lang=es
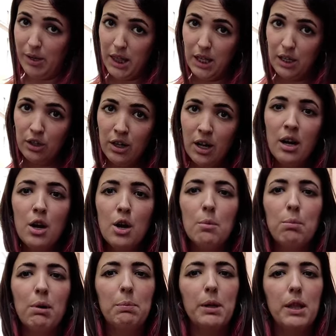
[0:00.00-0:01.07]
de Barcelona,
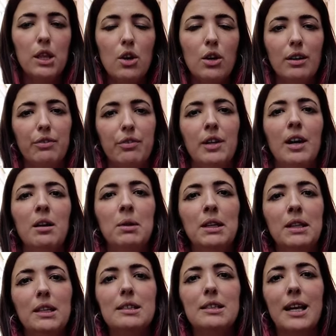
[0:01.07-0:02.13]
propició que
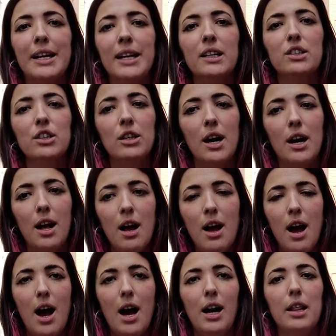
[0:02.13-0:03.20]
finalmente se anexionara
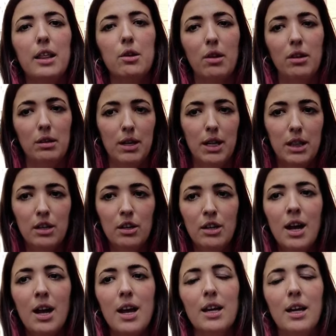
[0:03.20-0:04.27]
a la ciudad de
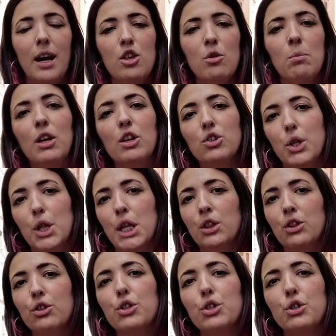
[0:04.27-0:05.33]
Barcelona en el año
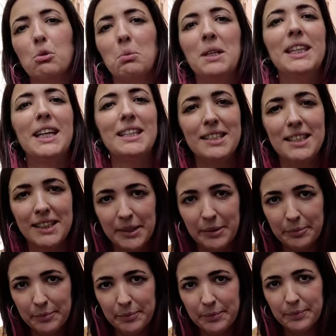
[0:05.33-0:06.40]
1897.